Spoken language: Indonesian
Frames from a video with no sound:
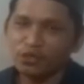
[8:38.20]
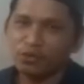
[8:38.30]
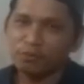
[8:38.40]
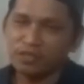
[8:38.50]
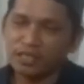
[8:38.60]

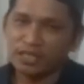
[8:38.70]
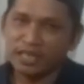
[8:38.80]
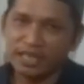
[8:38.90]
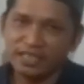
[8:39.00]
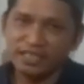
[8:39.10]
cukup
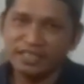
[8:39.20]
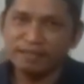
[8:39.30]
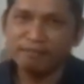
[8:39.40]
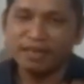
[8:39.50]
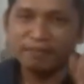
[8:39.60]
sekian
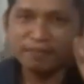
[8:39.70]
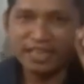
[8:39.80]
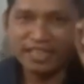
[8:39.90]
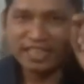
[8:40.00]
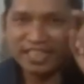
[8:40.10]
maaf
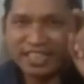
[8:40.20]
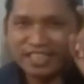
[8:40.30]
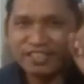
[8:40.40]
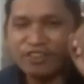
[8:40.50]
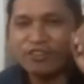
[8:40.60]
ya
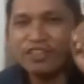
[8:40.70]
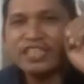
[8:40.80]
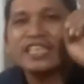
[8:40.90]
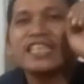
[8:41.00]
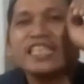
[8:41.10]
tadi tolong
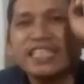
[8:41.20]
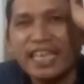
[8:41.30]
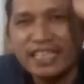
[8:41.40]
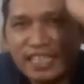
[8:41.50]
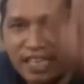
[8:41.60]
di
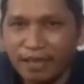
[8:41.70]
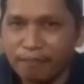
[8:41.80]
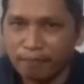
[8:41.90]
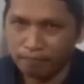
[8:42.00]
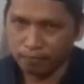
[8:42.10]
subscribe